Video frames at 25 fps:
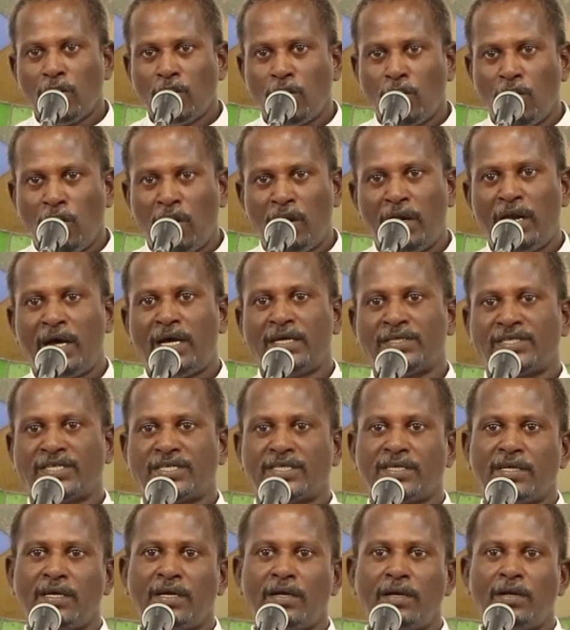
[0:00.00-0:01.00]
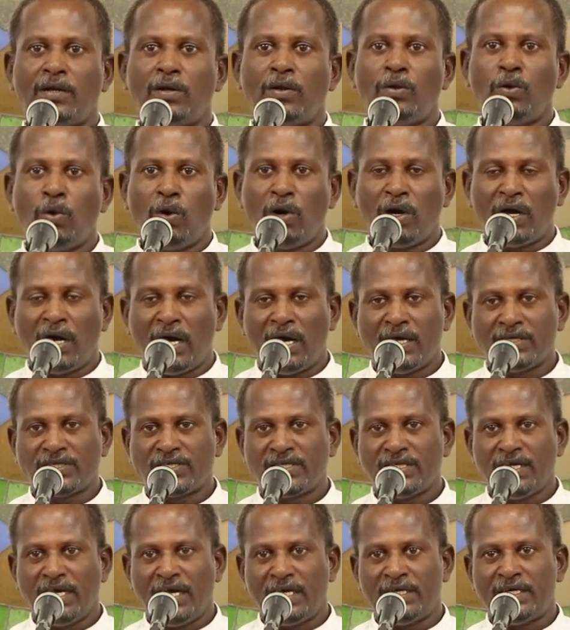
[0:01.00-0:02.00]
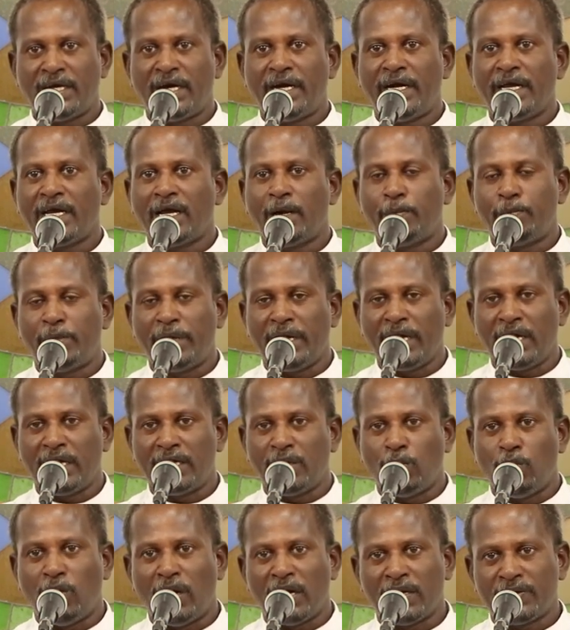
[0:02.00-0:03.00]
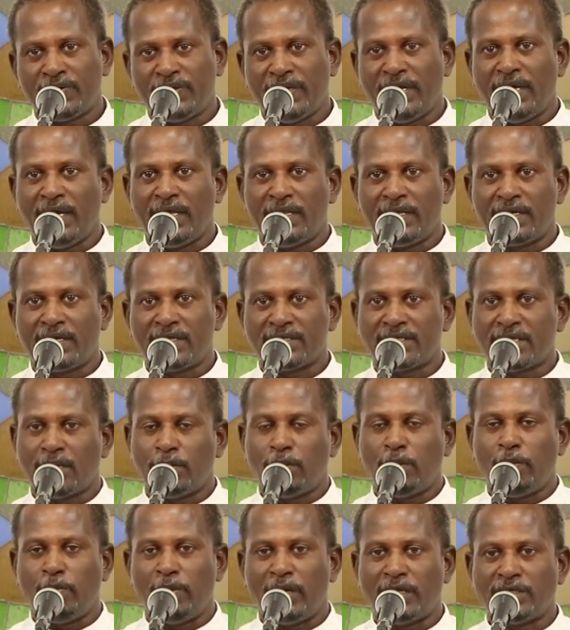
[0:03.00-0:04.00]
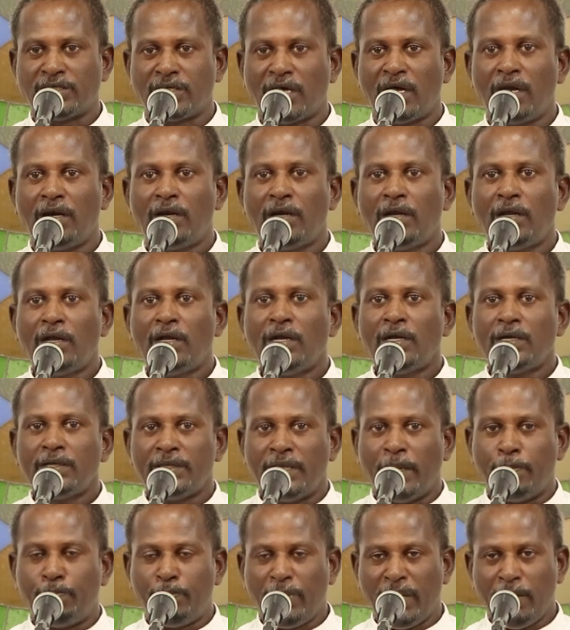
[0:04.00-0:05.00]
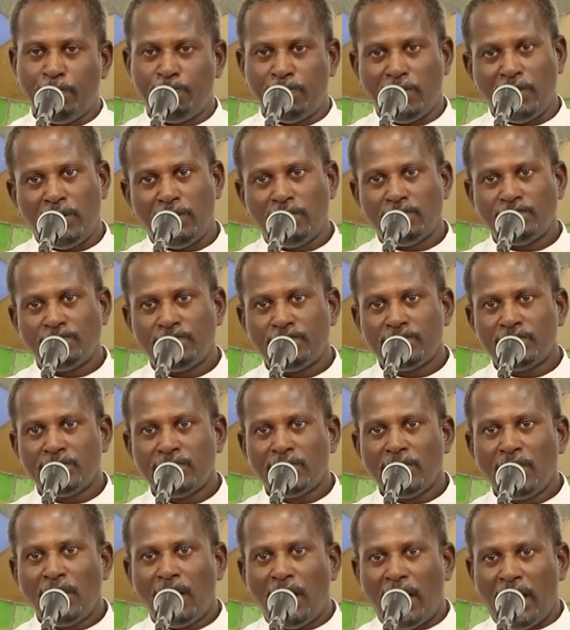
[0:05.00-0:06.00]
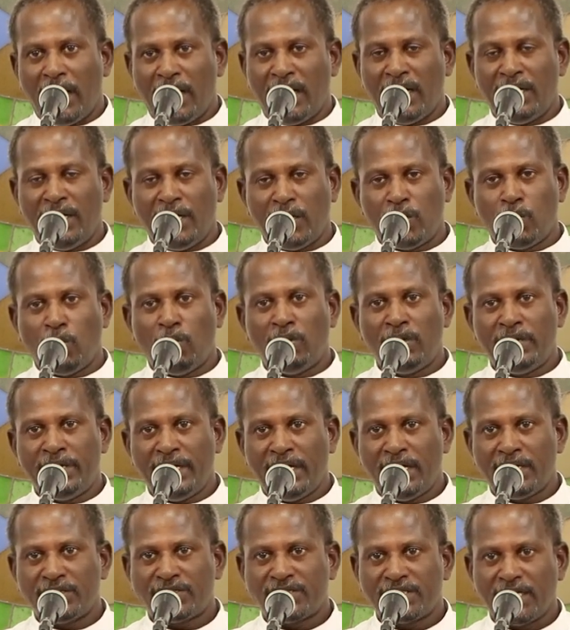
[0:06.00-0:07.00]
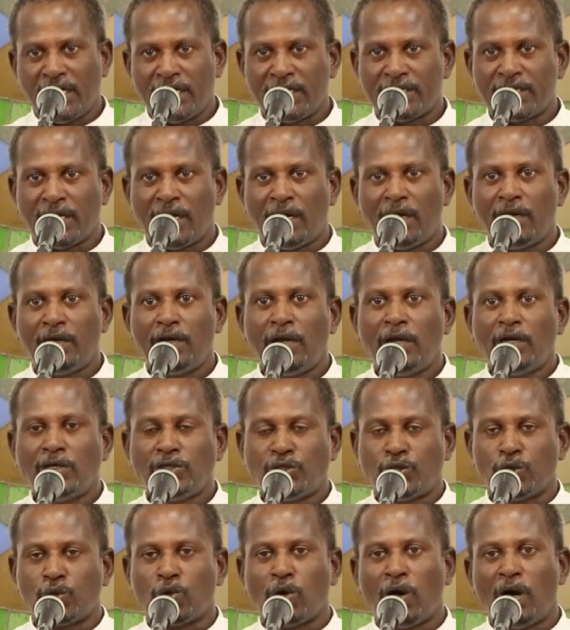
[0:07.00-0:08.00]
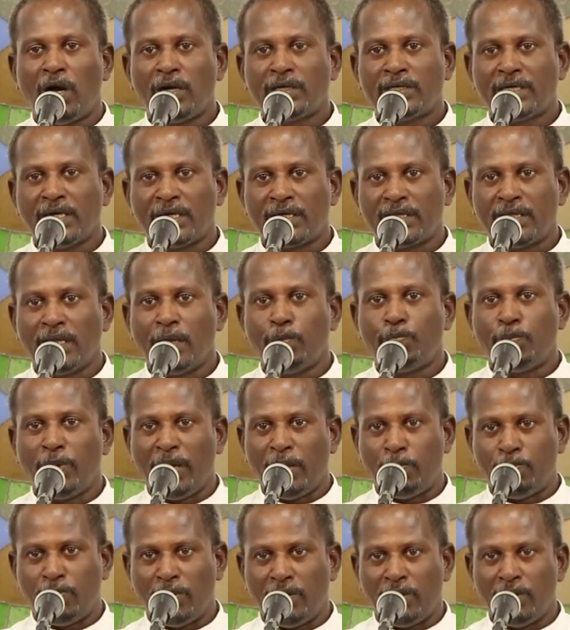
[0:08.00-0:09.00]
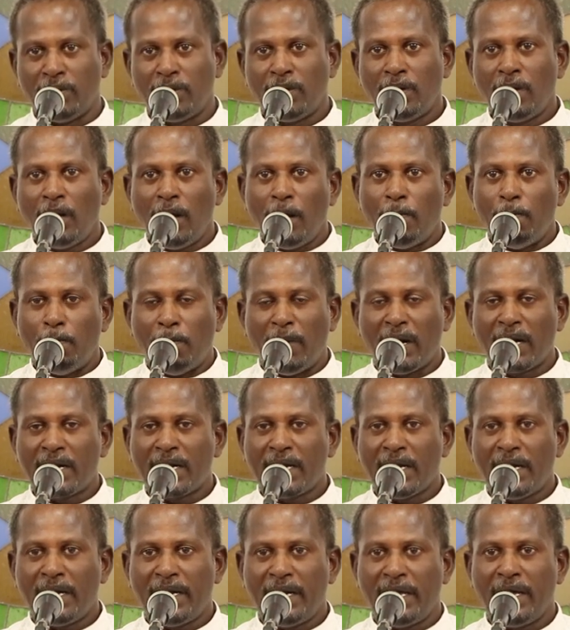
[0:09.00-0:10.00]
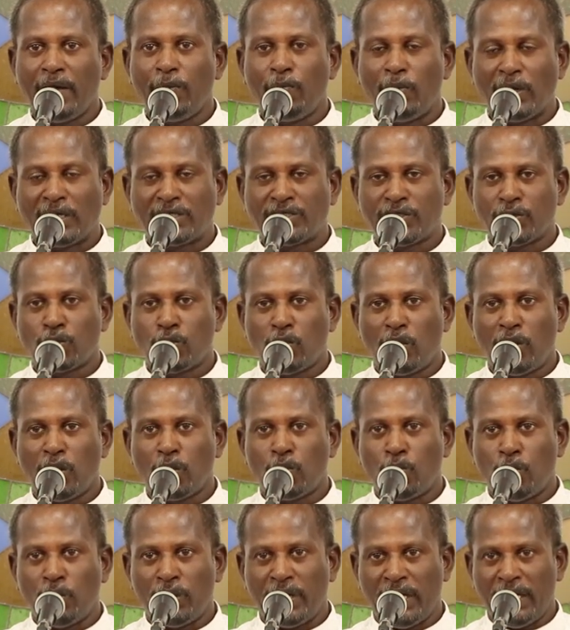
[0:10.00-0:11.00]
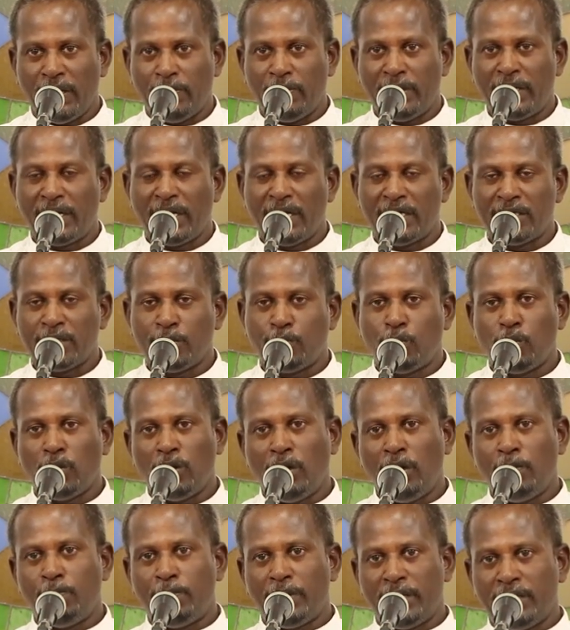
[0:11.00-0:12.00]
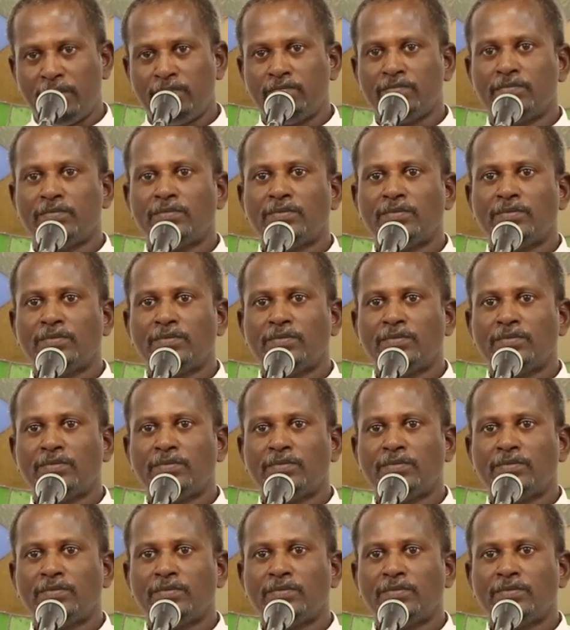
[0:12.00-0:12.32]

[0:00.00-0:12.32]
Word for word: கோலாஸ் லோகாஸ் என்று அழைக்கப்படுகின்ற வார்த்தை எதற்கு சமம் என்றால் த பீப்புள் ஆக நிக்கோல்டியன்ஸ் என்றால் டு கான்கர் த பீப்புள் மக்களை வெற்றி கொள்ளக்கூடியவர் என்று பொருள்படும்